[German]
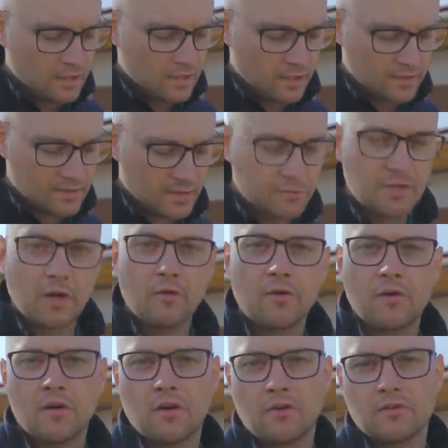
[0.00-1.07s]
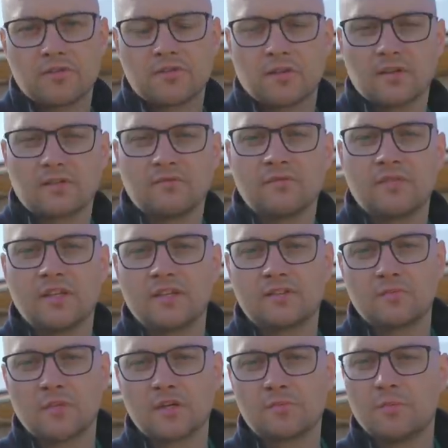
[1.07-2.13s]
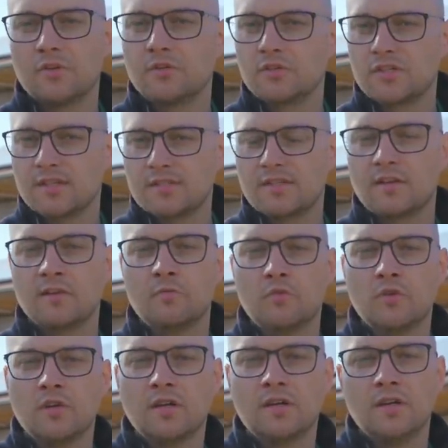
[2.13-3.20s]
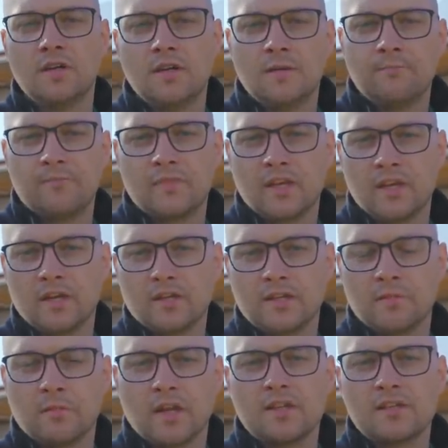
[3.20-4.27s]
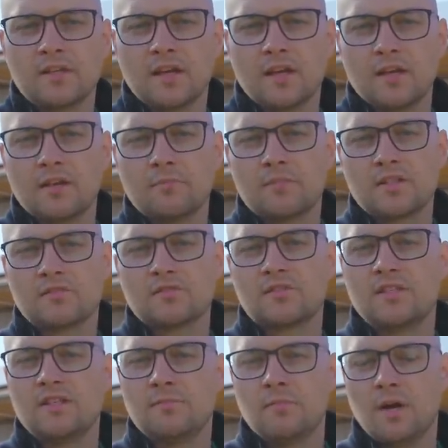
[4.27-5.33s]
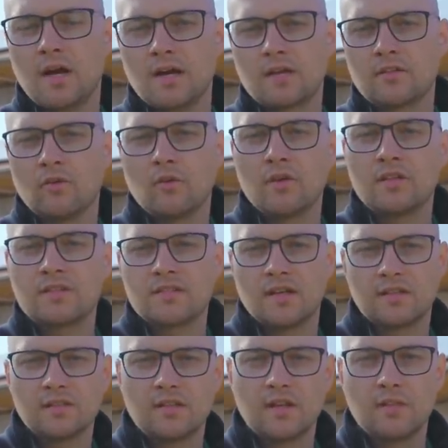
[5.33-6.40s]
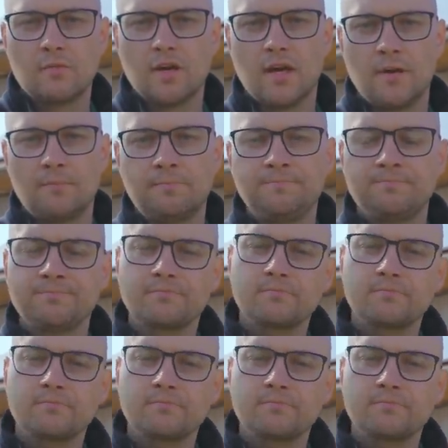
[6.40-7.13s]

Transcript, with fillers: Es gibt aber auch Sorten wie zum Beispiel Duchesse de Nemours, ja, die in manchen Jahren bis zu sieben, acht, neun Seitentriebe haben.